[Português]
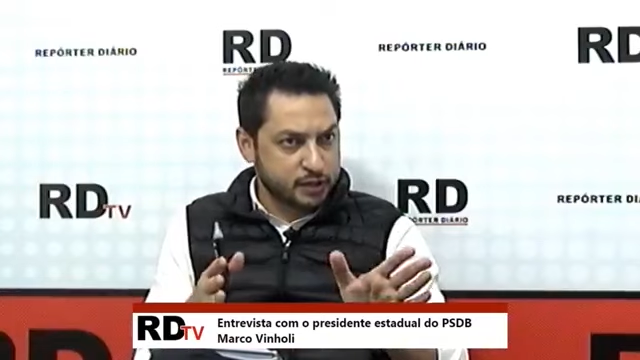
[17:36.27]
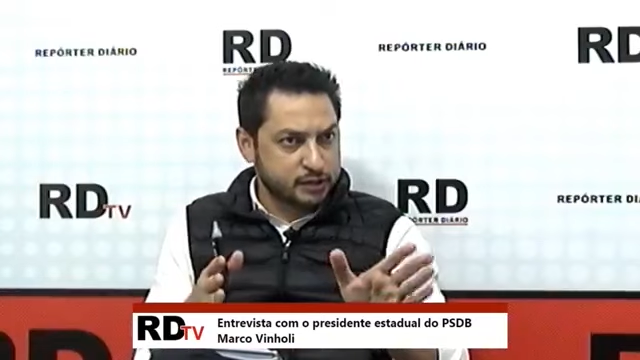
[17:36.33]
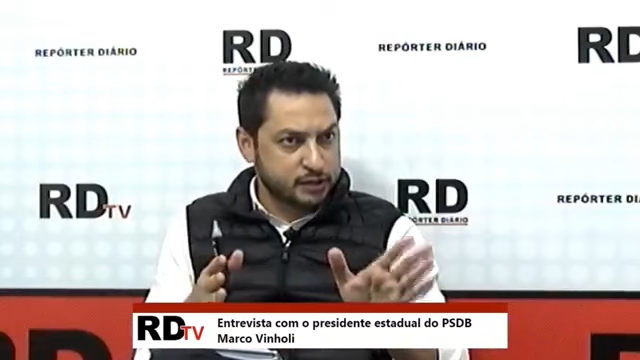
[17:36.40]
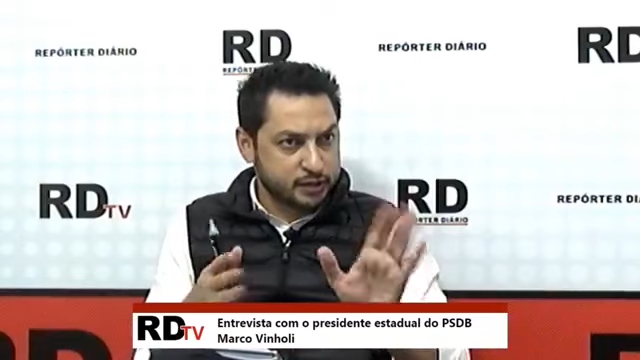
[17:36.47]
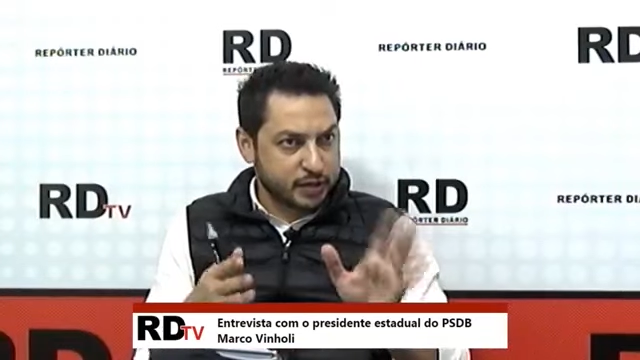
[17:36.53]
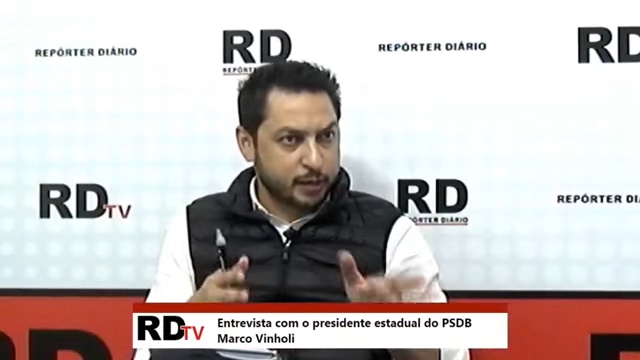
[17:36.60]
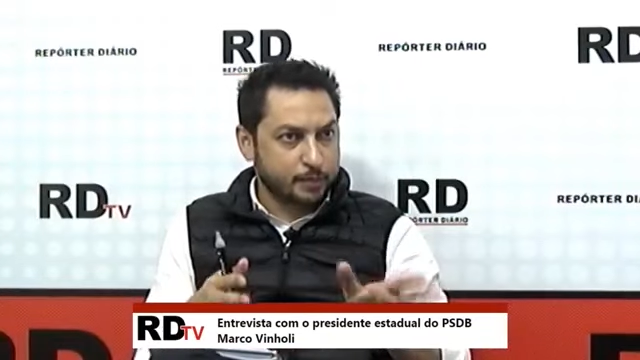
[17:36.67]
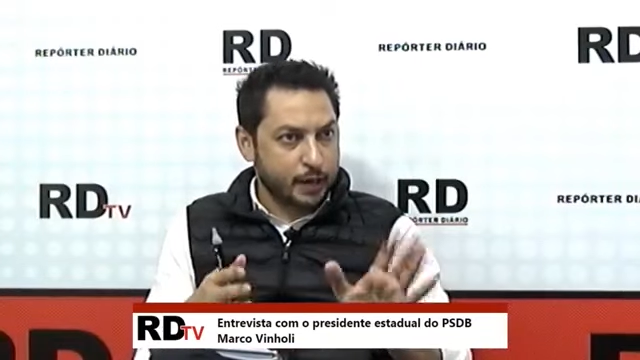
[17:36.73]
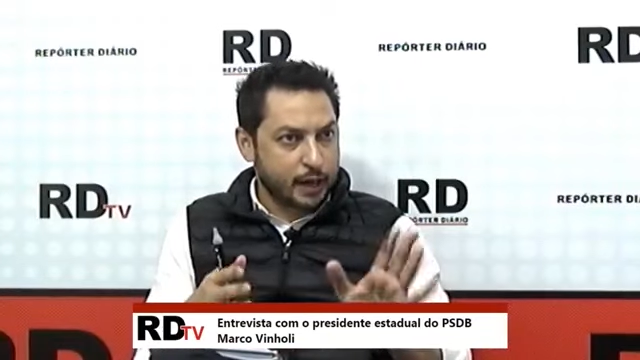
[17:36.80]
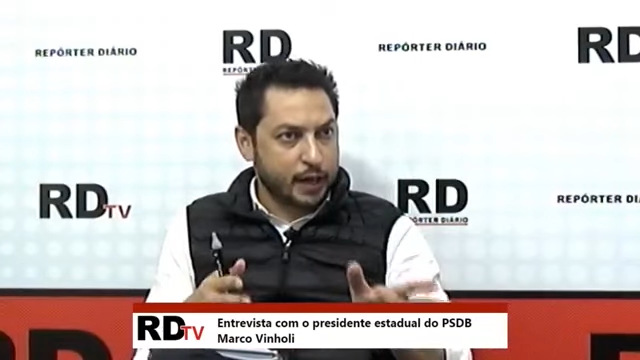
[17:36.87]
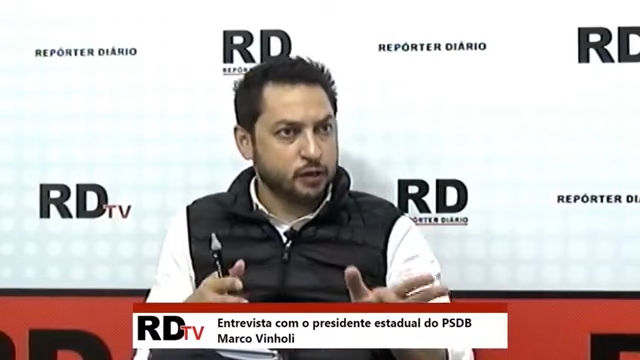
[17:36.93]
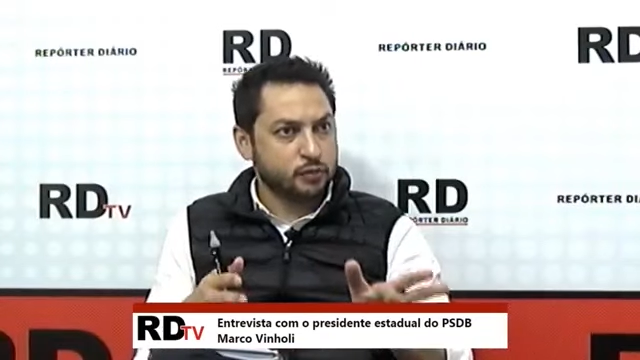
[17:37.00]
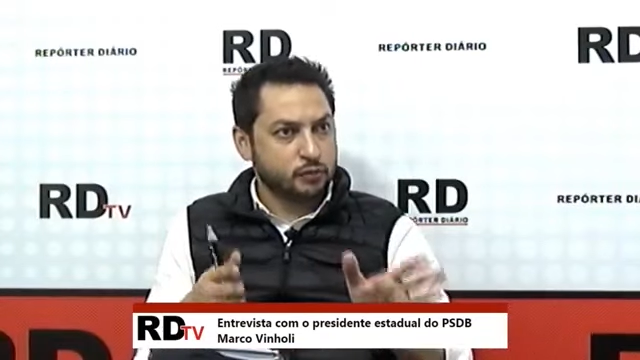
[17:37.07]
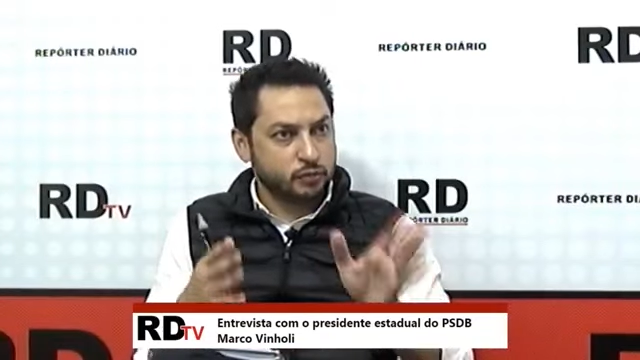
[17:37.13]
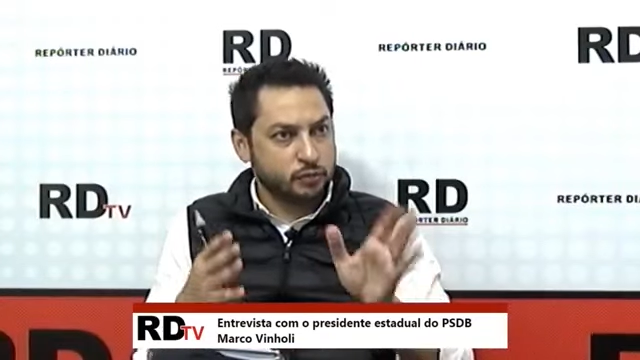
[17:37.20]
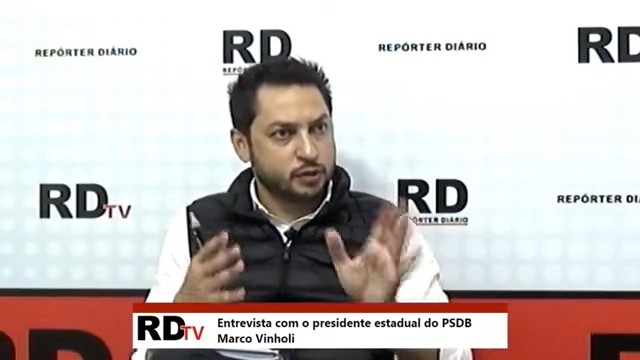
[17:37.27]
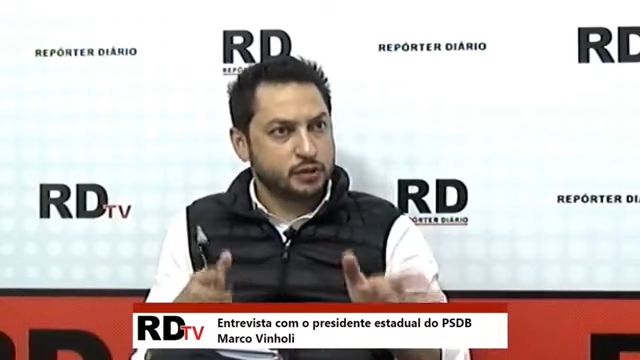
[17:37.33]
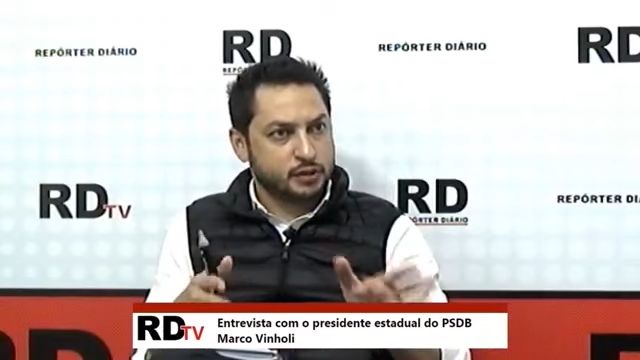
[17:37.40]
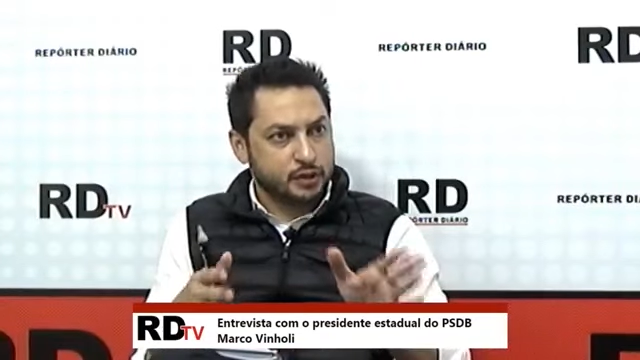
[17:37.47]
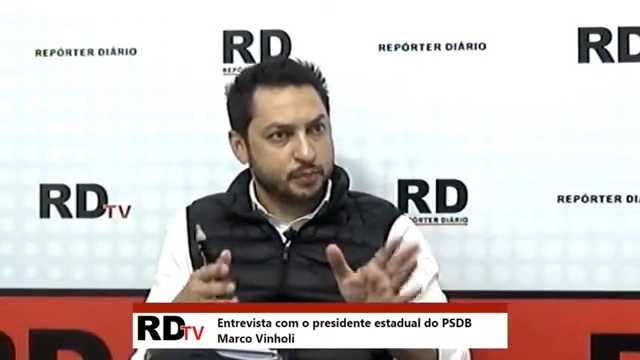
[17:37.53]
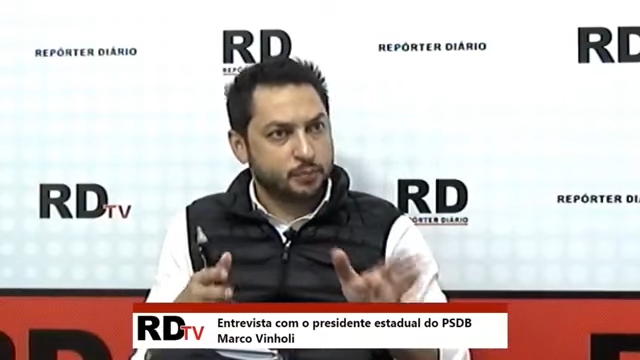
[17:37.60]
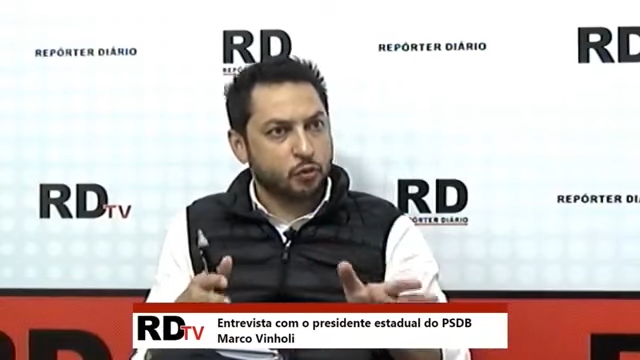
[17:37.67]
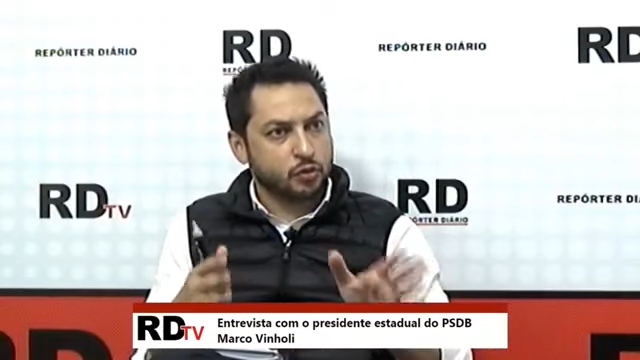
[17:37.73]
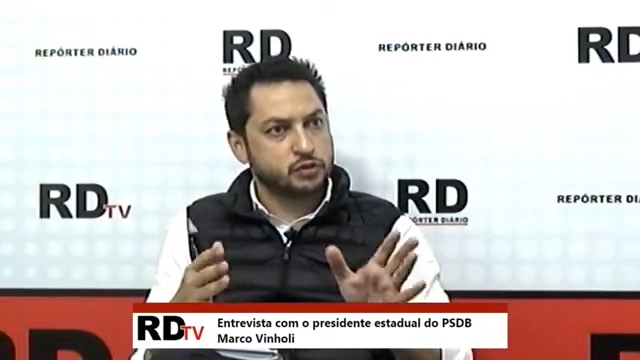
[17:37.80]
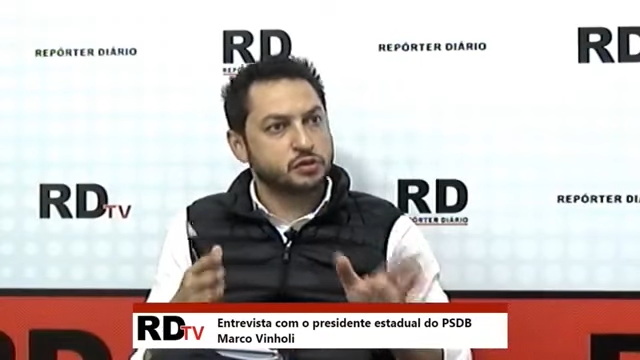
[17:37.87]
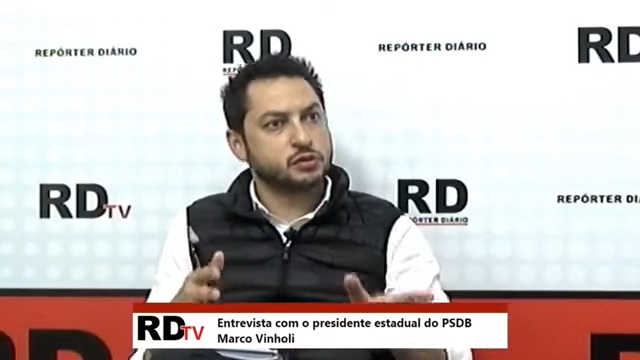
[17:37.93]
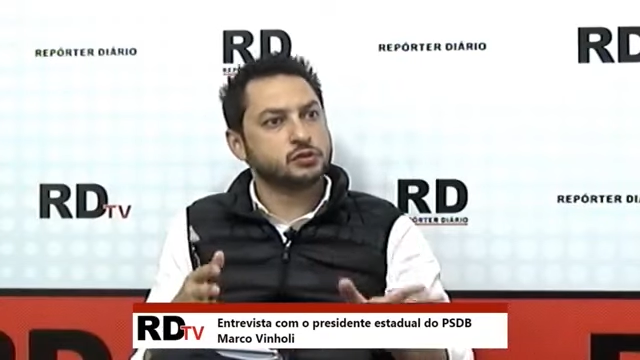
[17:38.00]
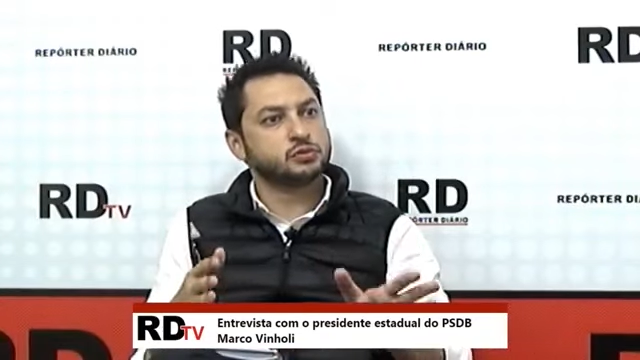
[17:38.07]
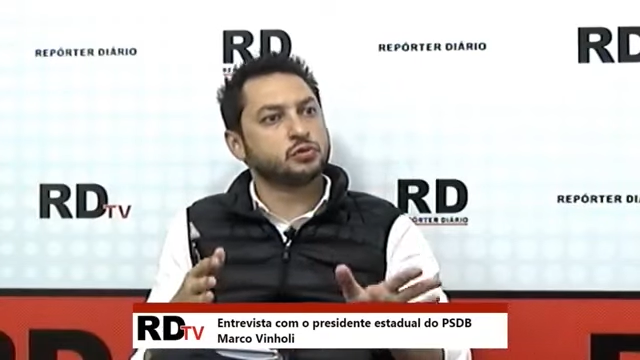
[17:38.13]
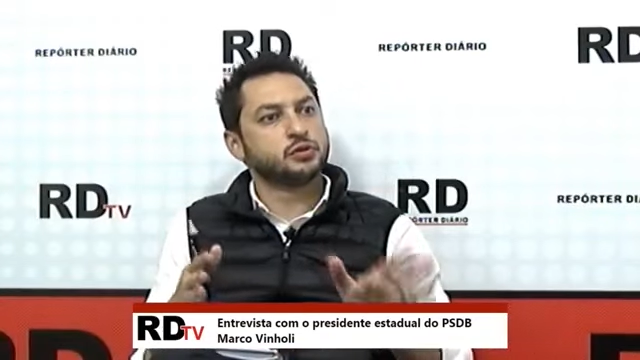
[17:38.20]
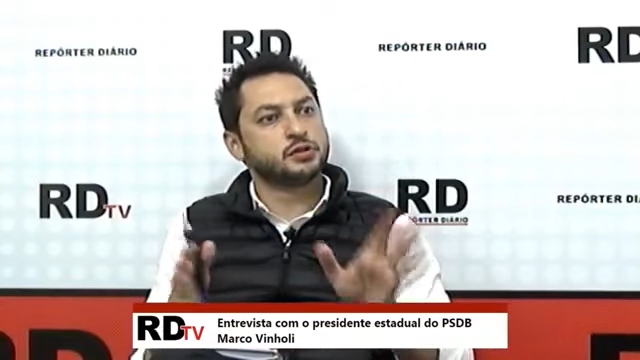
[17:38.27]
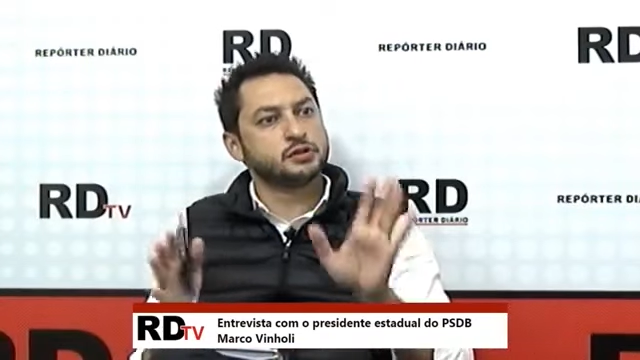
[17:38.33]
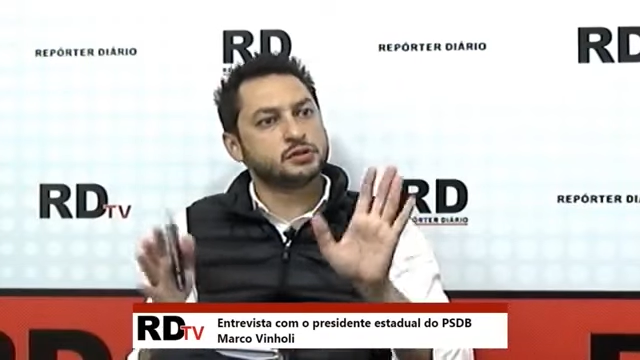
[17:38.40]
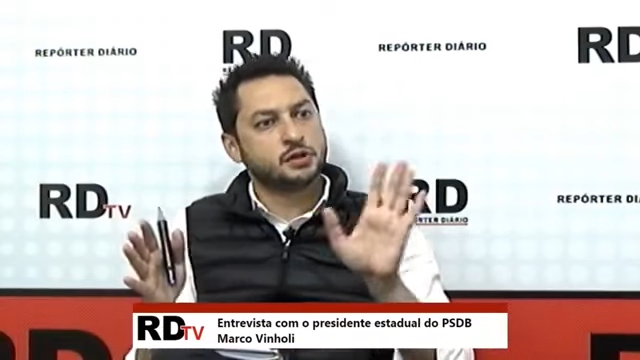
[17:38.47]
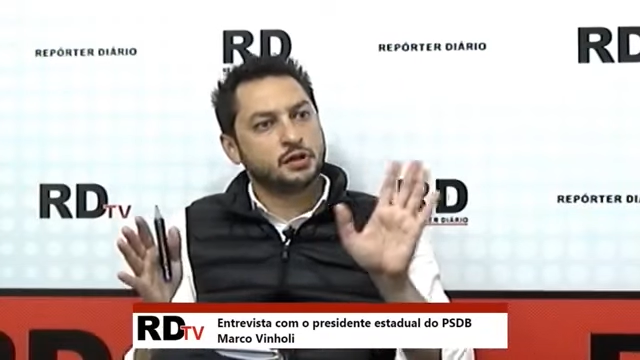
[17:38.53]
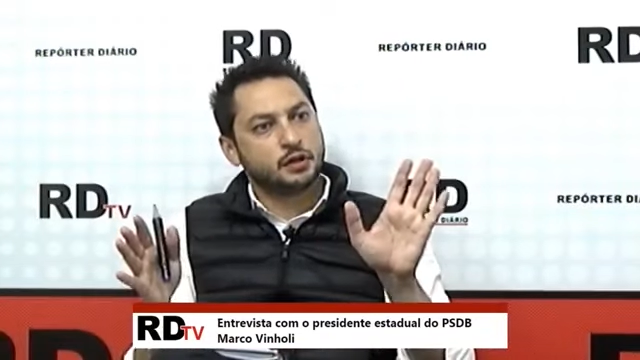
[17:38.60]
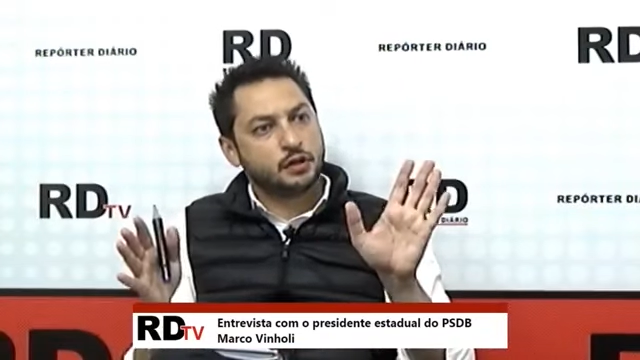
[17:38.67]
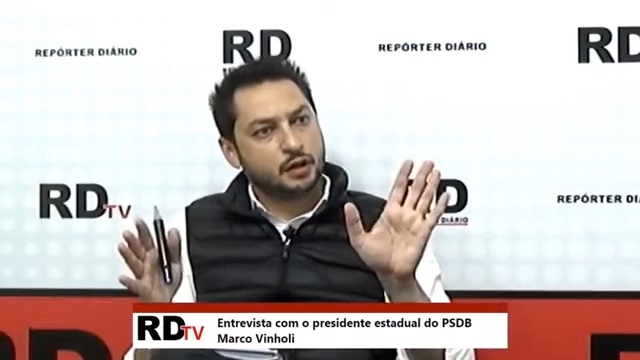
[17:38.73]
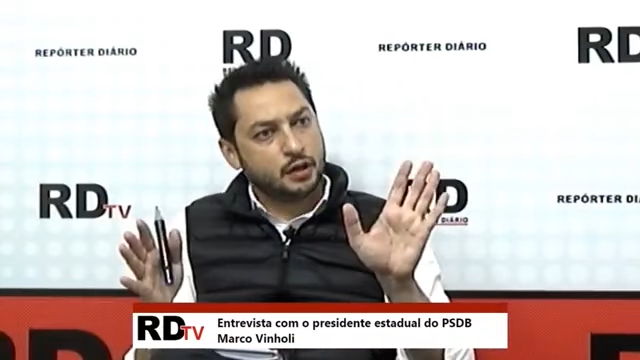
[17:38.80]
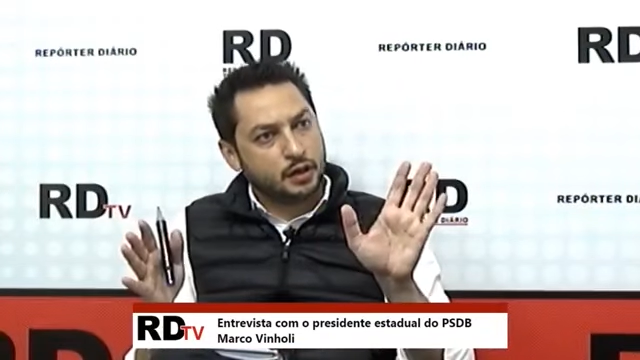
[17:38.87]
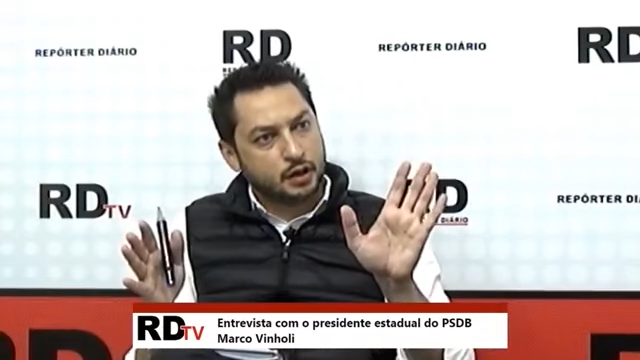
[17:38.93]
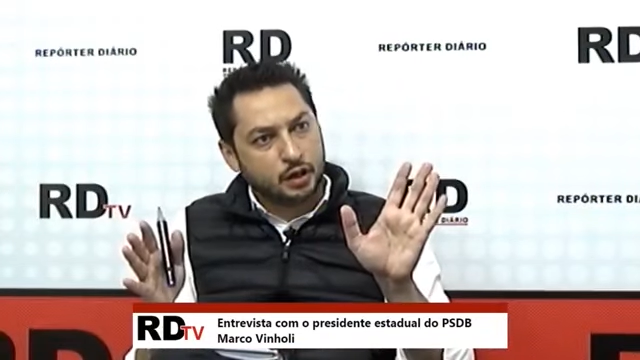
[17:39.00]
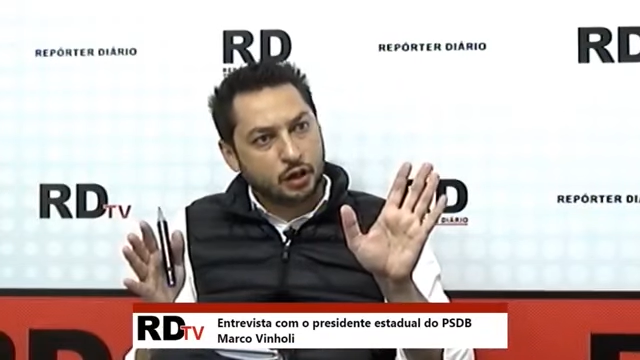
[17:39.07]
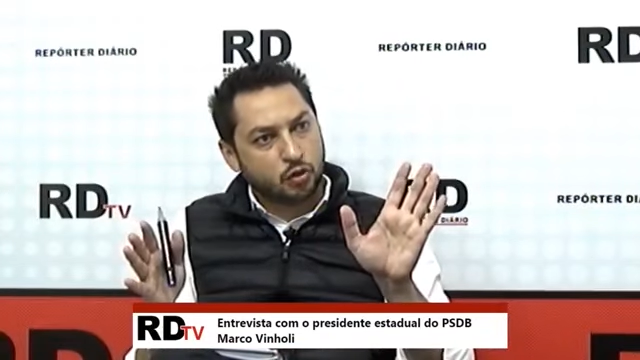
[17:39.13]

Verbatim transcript: é essa, trabalho e ter boas gestões é,